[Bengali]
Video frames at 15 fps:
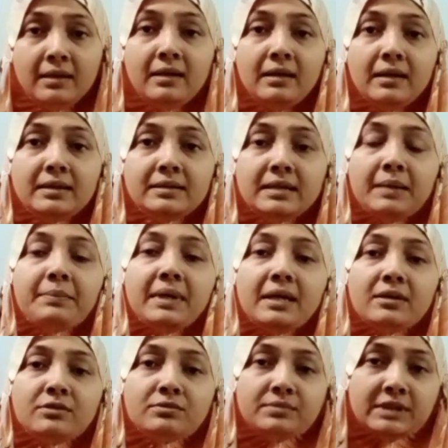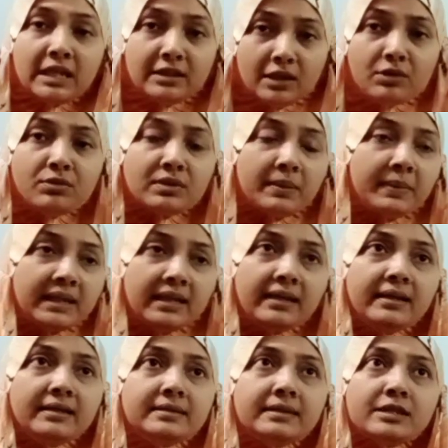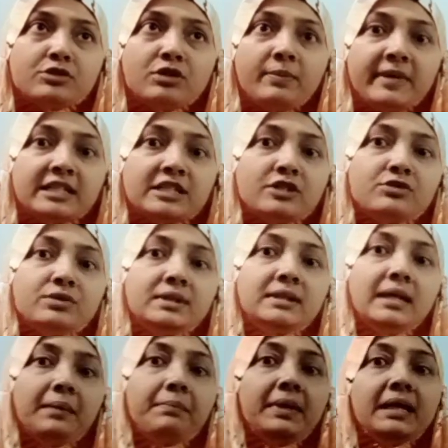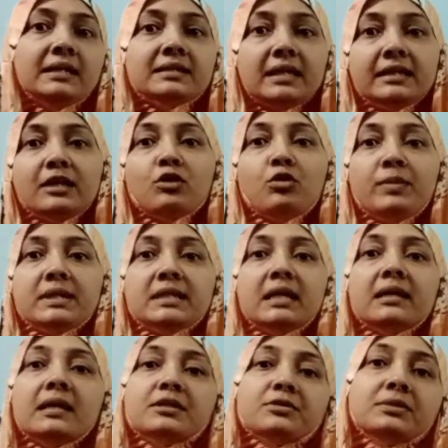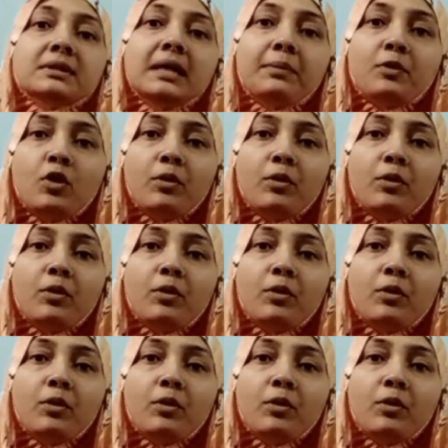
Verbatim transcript: হ্যাঁ যে আমরা সাধারণত আমরা দেখি যে আসলে বাজারে যদি দাম বাড়ে চাহিদা কমে যায় আর যদি দাম